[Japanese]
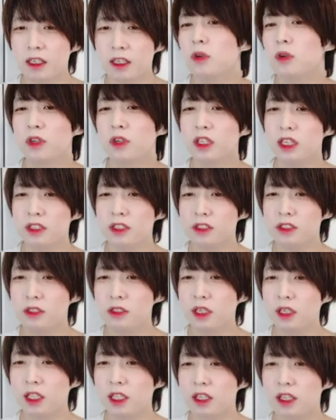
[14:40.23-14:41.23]

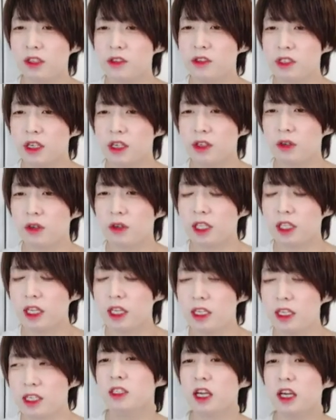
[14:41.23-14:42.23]
オキラスストア内ユーザー評価
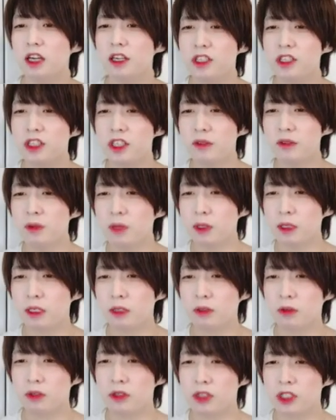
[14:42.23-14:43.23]
で世界1位を獲
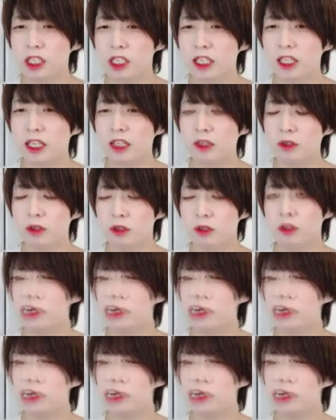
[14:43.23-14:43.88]
得していたりと、